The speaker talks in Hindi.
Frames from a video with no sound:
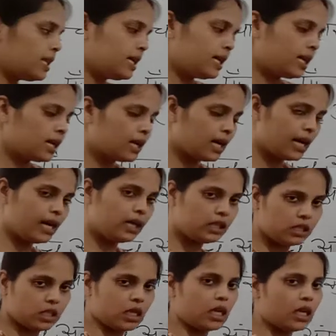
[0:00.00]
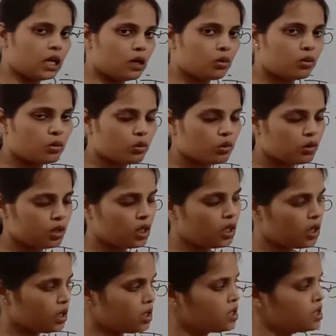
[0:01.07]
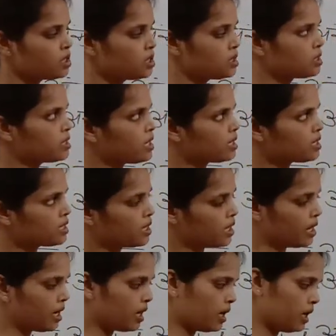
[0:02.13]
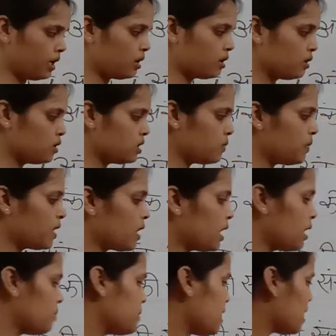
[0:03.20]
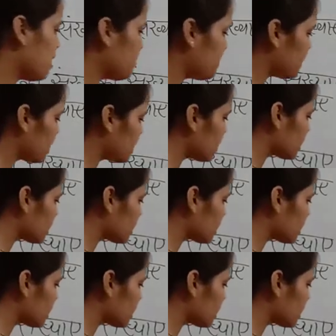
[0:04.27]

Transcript: दे रखा है छः अंकों की संख्याएं इसी प्रकार हम यहाँ पर अंक